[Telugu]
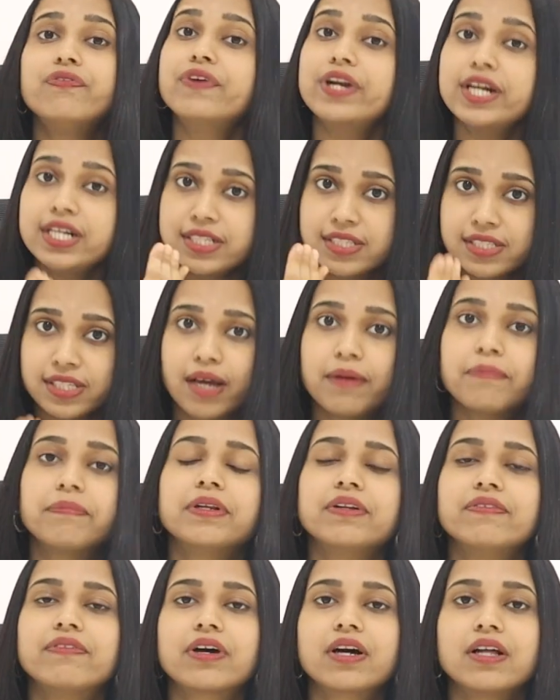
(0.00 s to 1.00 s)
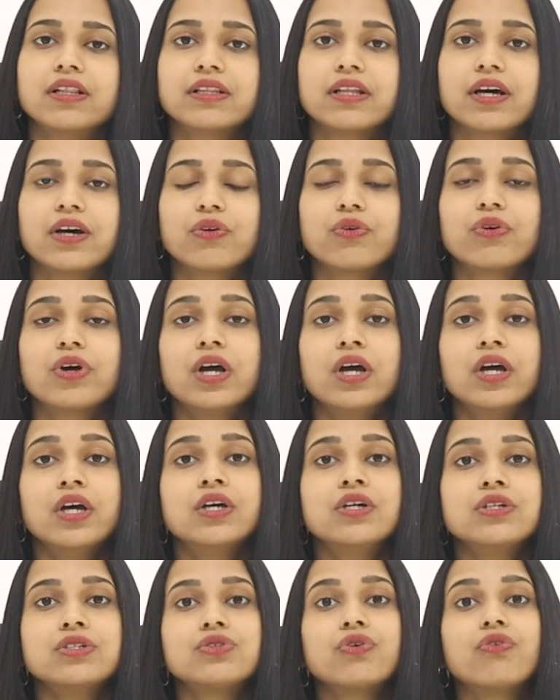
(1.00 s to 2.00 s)
ఫ్రెష్ శాంపుల్ ఇవ్వగలుగుతారు
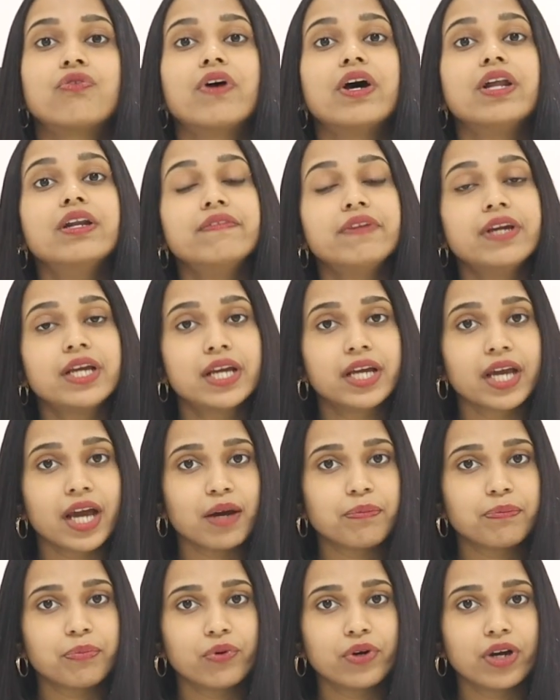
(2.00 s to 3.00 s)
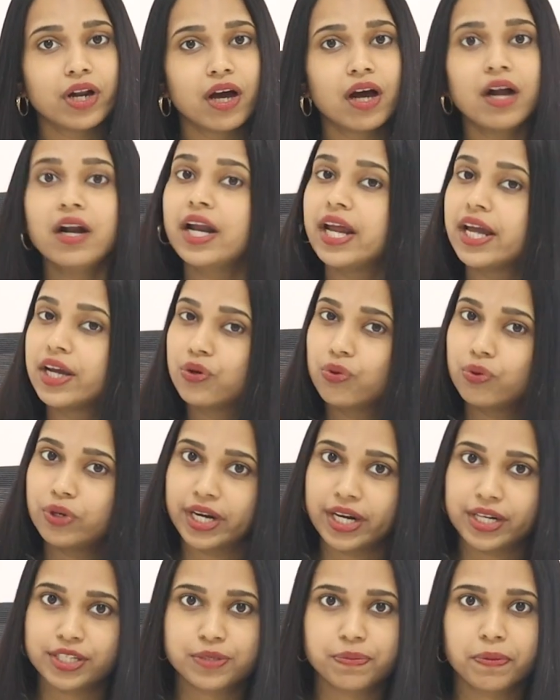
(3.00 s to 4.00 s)
సో వన్ వీక్ గ్యాప్ ఉన్నా ఎక్కువ
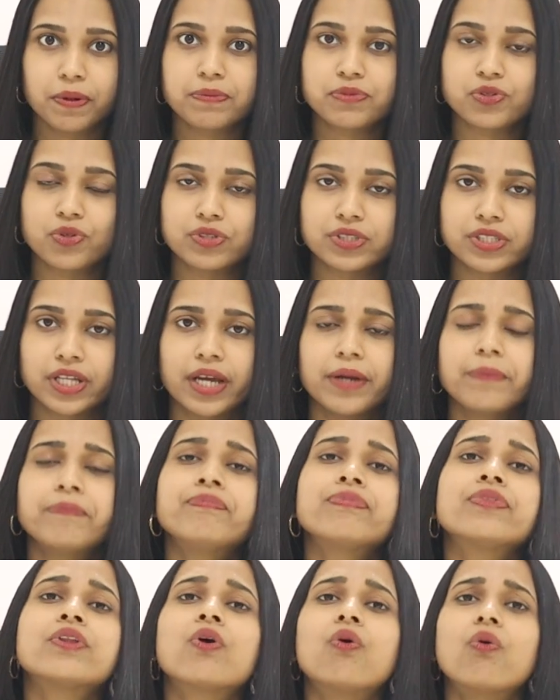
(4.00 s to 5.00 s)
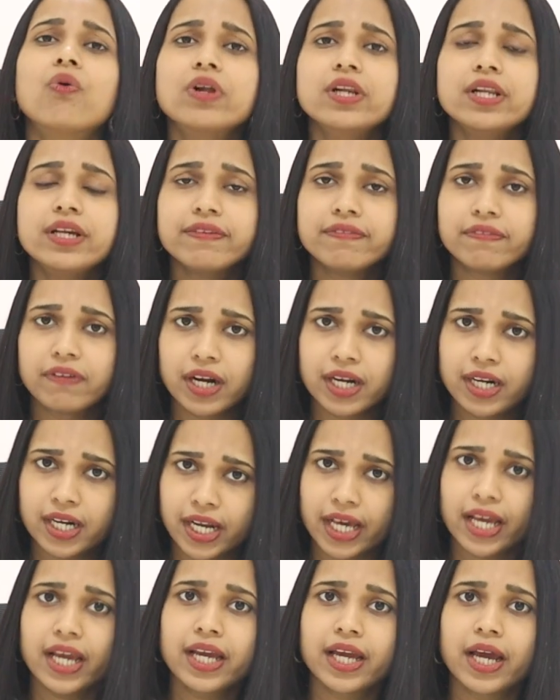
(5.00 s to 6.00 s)
డెడ్ స్పమ్స్ వస్తాయి ఓన్లీ వన్
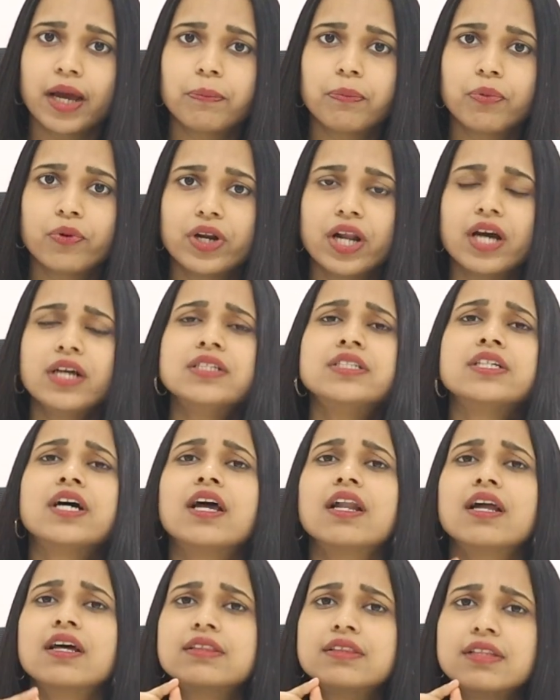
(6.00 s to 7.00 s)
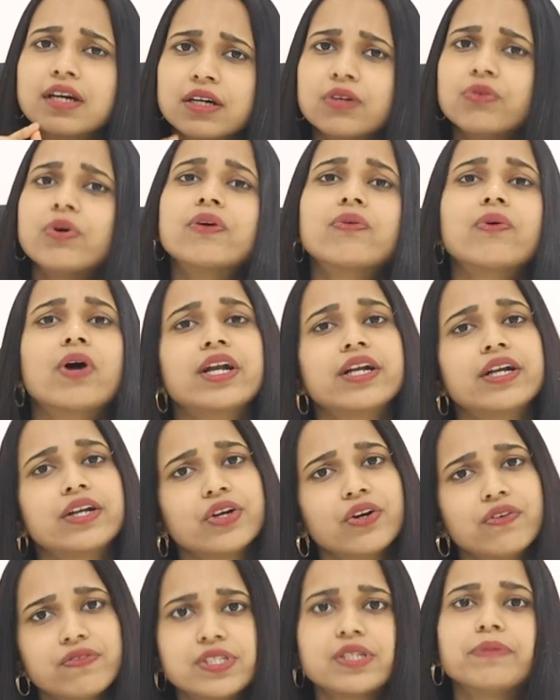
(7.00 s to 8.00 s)
డే గ్యాప్ ఉన్నా చాలా తక్కువ
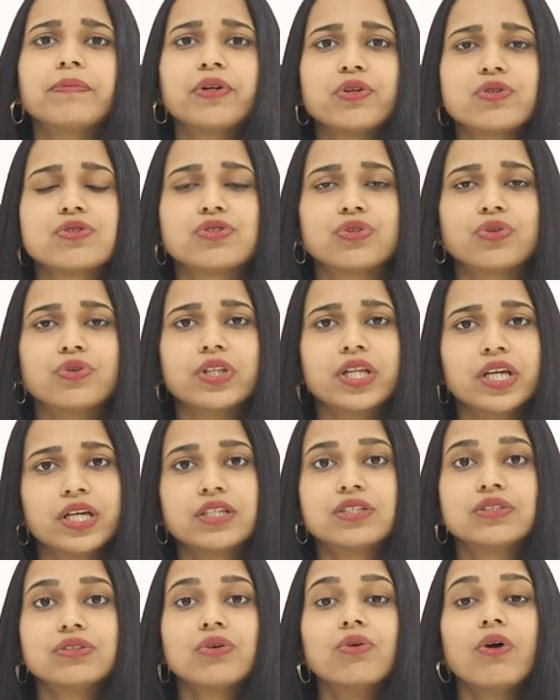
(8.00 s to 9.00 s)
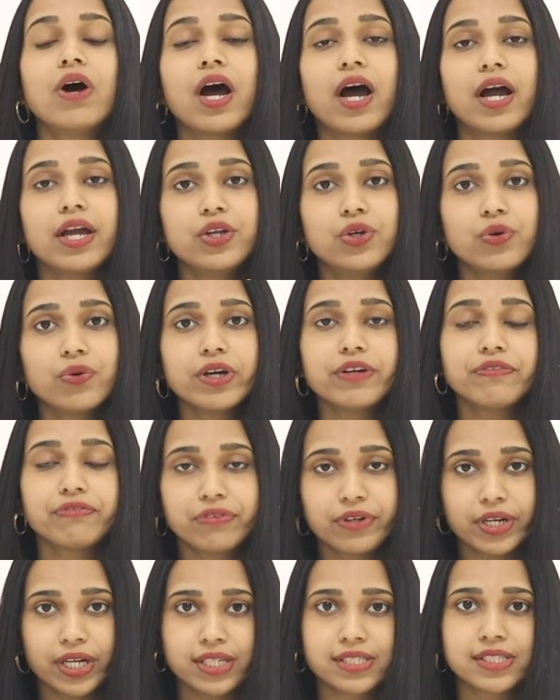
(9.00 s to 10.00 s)
క్వాంటిటీ ఆఫ్ సిమెన్ వస్తుంది సో ఐయుఐ
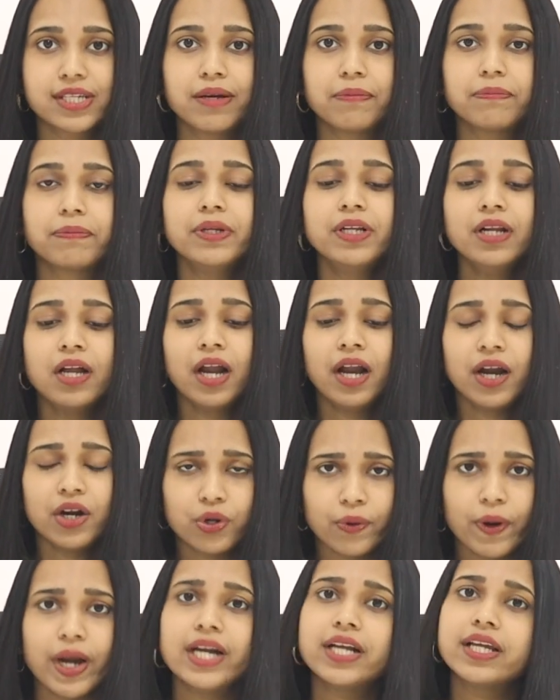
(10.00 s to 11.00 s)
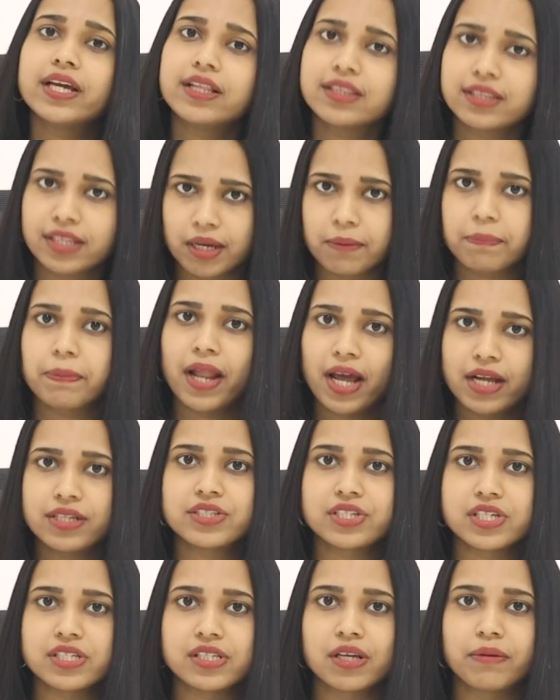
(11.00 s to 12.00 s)
ఫర్ ఎగ్జాంపుల్ ట్వంటీ ఎయిత్కి
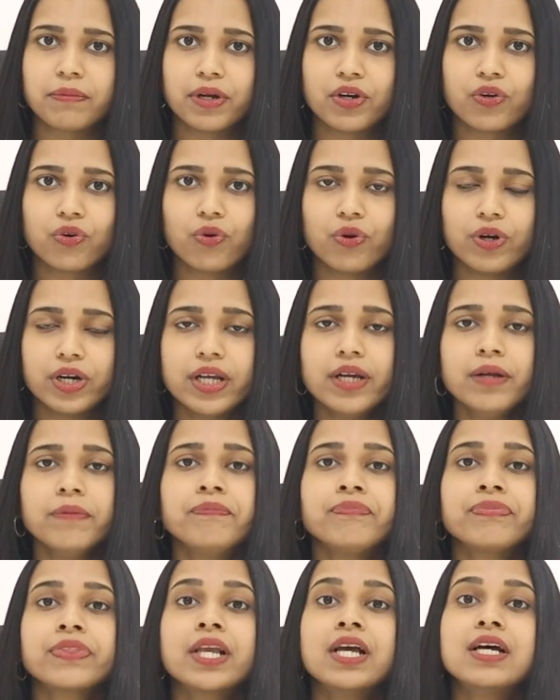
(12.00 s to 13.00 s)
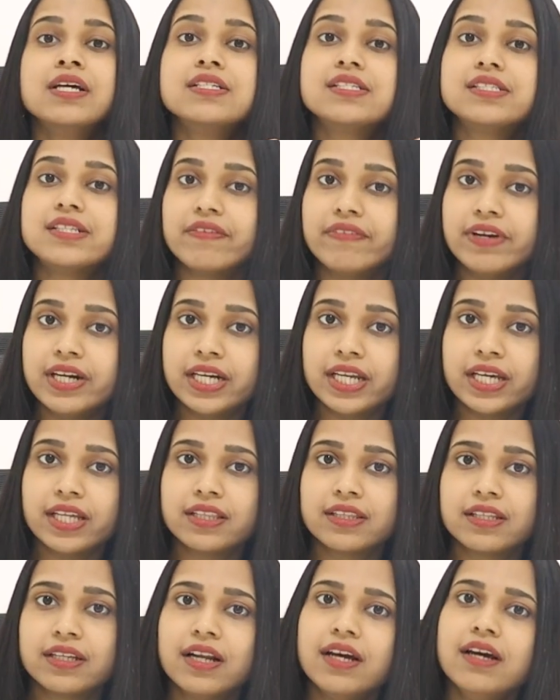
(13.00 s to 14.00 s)
ప్లాన్ చేసామనుకోండి
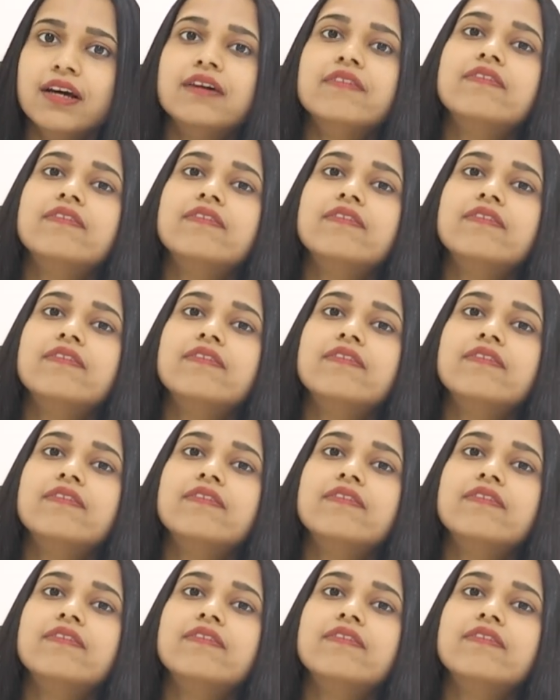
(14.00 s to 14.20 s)
సెవెంటీన్త్న